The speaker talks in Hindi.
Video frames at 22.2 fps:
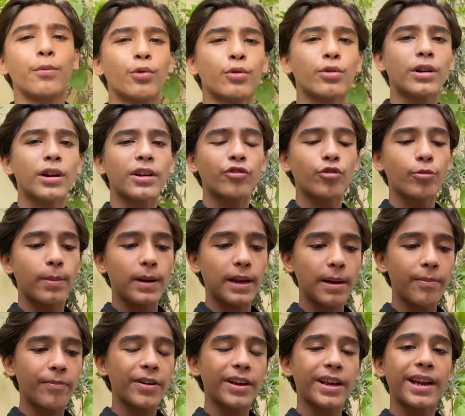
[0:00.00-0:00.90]
लोग ना जो
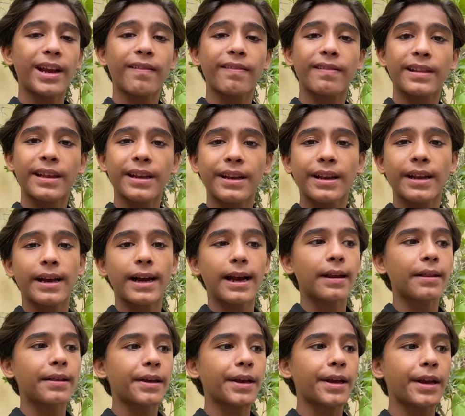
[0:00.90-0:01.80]
बल्ब वगैरह इसलिए नहीं
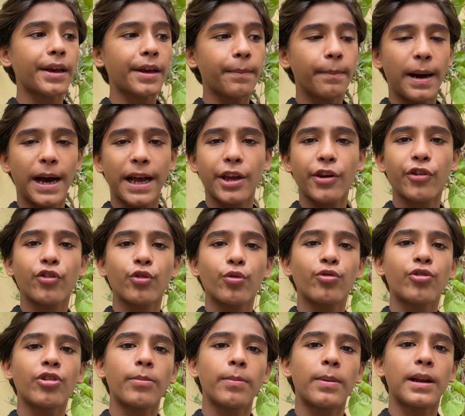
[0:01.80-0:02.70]
लगाते कि कहीं बारिश नहीं
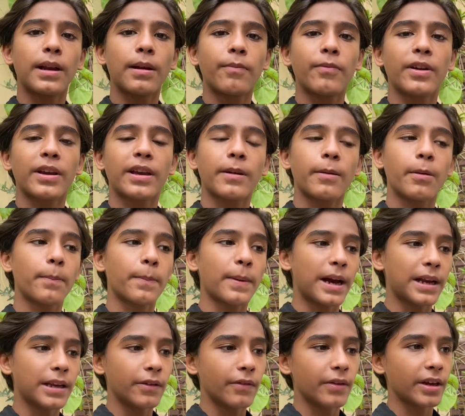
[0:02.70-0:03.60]
हो जाए बल्ब वगैरह में
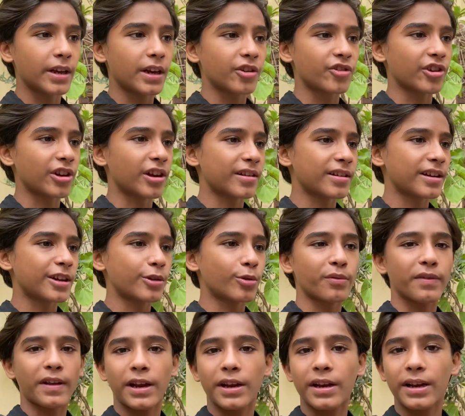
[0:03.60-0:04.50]
पानी वगैरह चला जाएगा
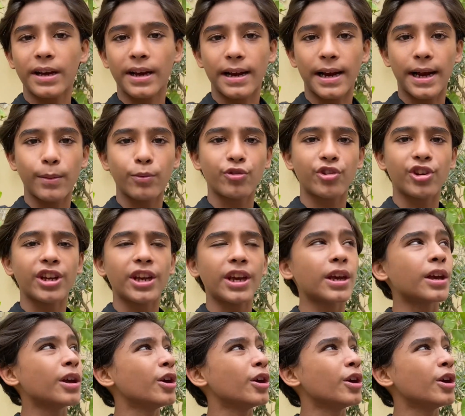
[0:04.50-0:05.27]
तो सारे खराब हो जाएंगे